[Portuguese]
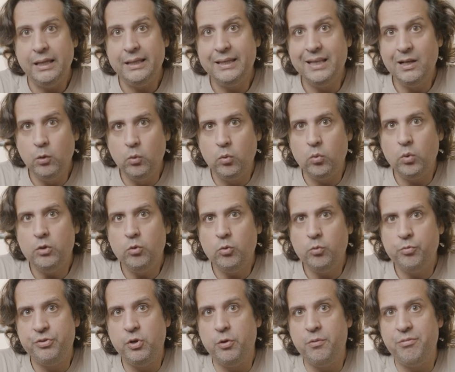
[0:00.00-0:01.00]
Então, quando o
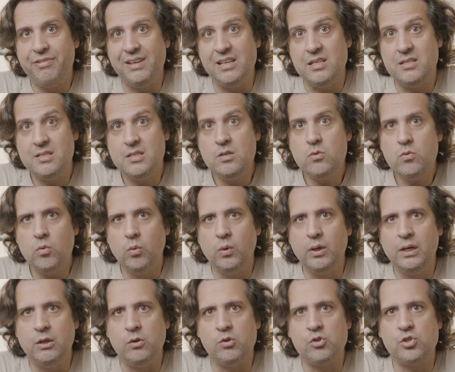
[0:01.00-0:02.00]
filme fez 5
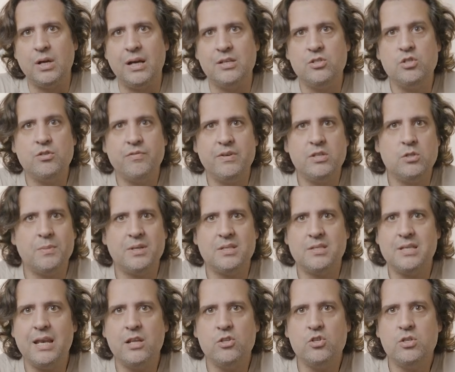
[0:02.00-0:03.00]
anos, a gente fez uma
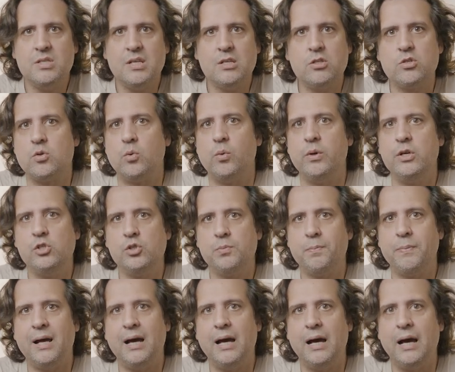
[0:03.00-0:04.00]
série de sessões
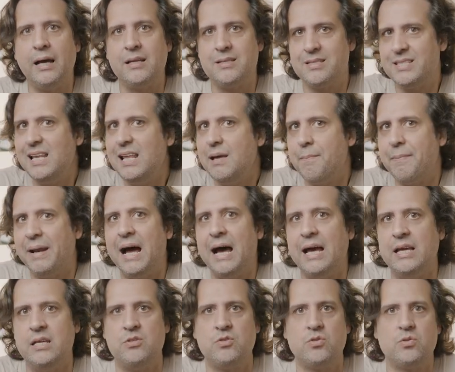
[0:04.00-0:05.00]
para
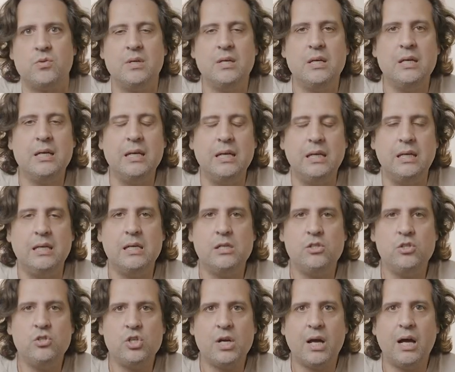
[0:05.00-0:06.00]
celebrar isso. E a
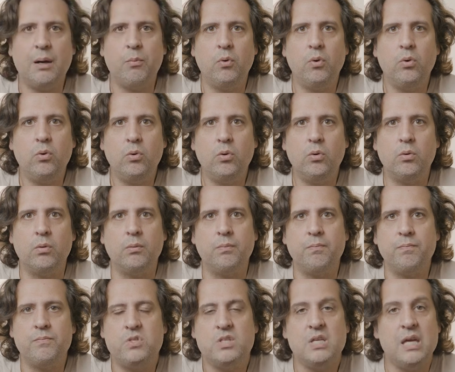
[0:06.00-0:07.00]
gente
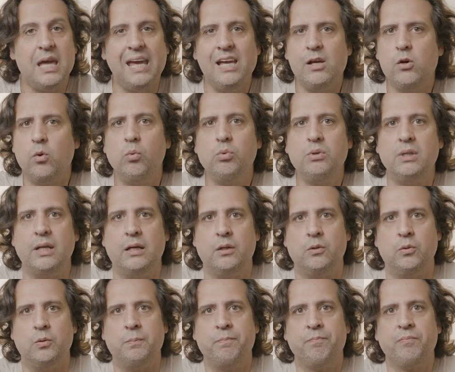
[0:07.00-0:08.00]
acabou se
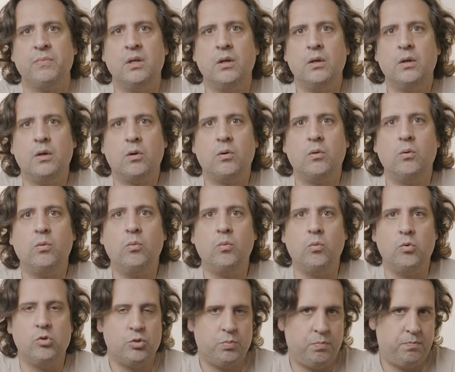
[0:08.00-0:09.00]
reencontrando
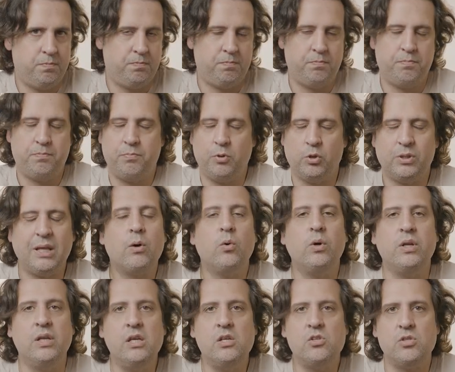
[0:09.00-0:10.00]
com os
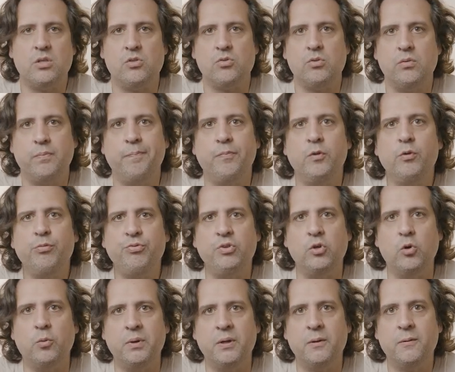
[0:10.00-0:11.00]
protagonistas do
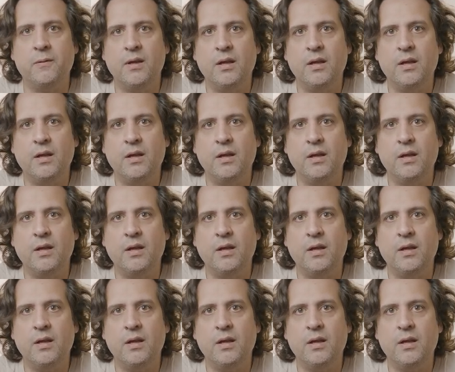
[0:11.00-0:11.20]
filme.